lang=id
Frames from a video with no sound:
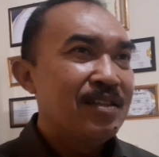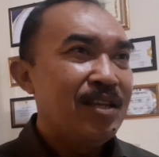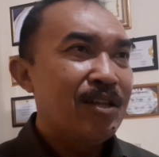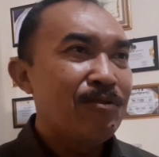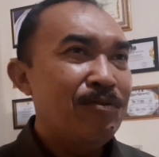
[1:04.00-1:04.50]

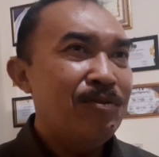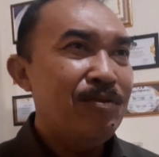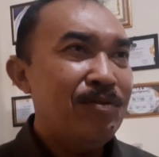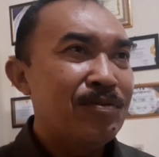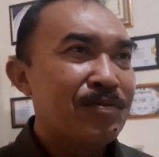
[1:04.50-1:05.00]

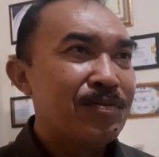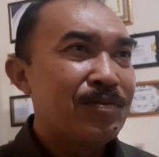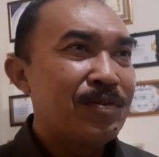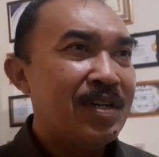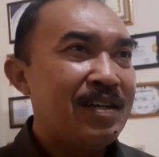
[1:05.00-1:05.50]
itu
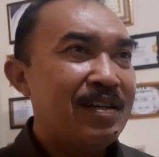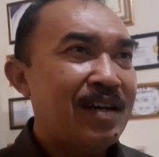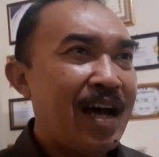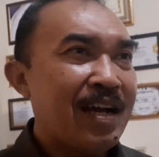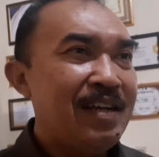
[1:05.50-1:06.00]

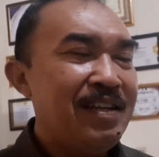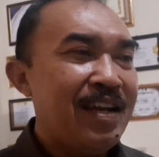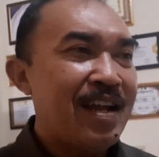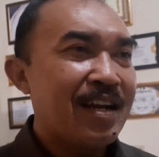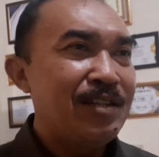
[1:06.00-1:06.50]
uh, akan
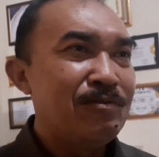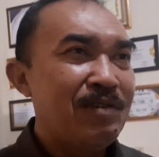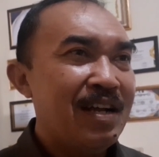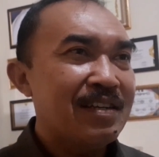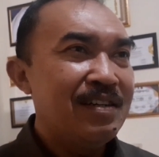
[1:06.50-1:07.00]
diedarkan
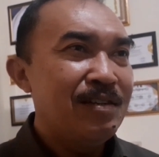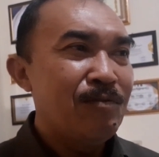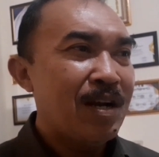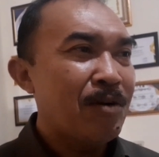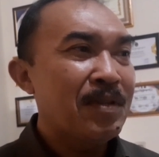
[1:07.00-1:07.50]
juga ke
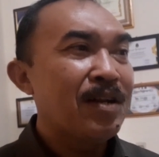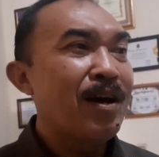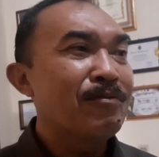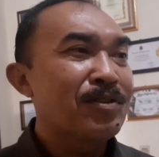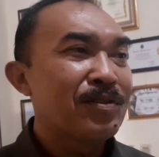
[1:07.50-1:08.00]
luar Kabupaten
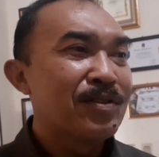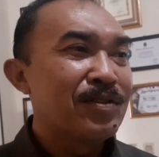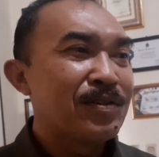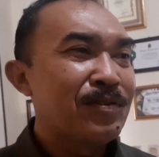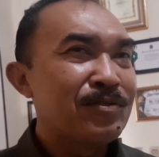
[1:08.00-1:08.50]
Garut,
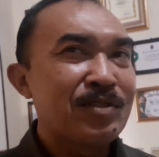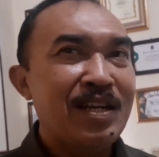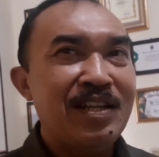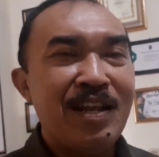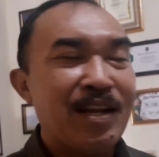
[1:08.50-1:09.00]

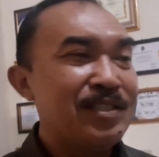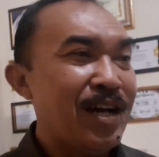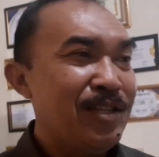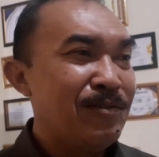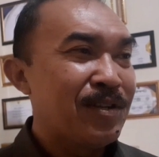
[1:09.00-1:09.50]
khususnya di daerah
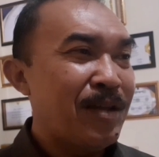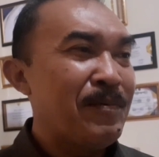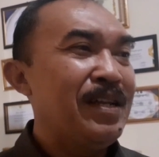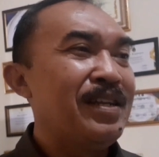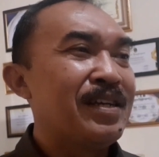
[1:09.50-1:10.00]
Cianjur.
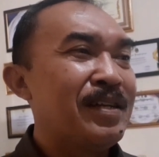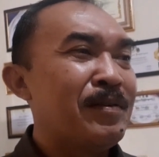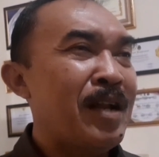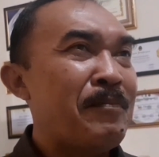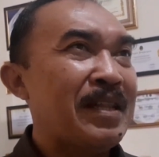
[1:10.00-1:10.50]
Tapi
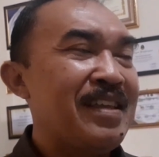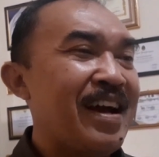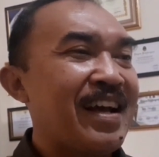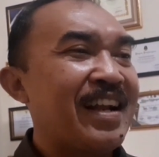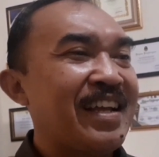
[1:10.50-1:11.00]
dapat
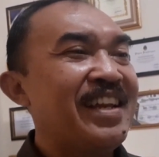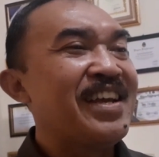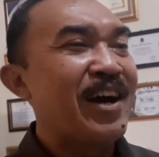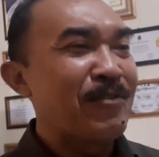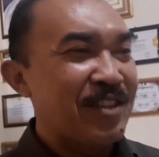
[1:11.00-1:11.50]
digagalkannya
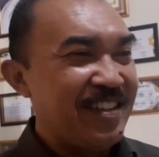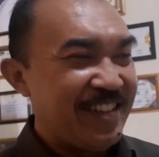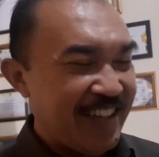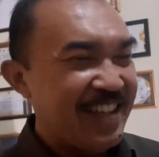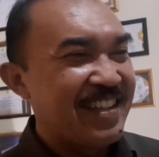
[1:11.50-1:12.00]
di Garut,
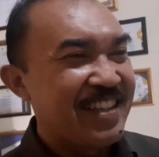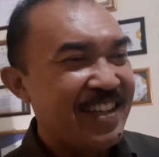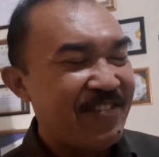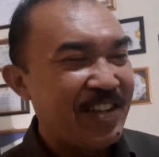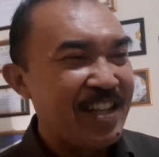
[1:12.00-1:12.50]
ya,
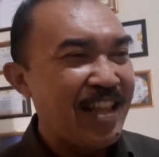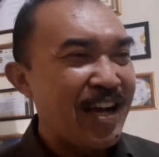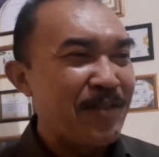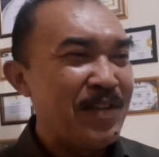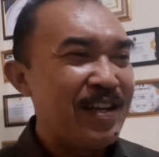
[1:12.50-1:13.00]
dapat
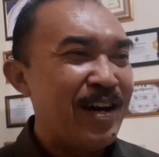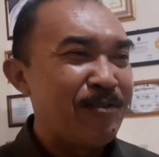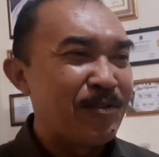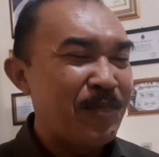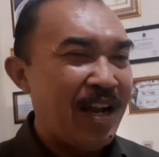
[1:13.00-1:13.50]
ditangkapnya di
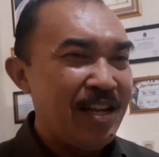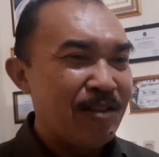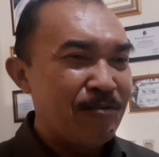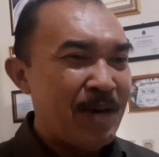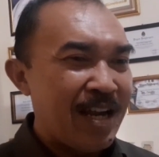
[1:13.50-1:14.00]
Garut. Padahal
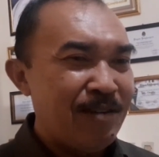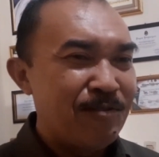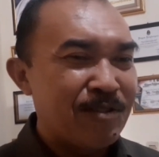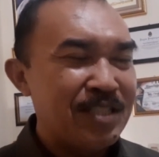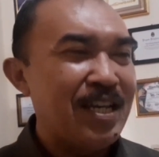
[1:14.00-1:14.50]
itu barang
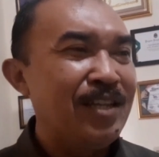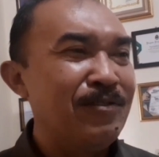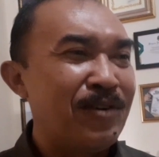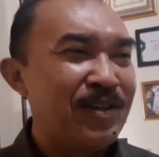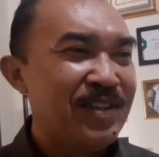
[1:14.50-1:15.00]
untuk ke Cianjur.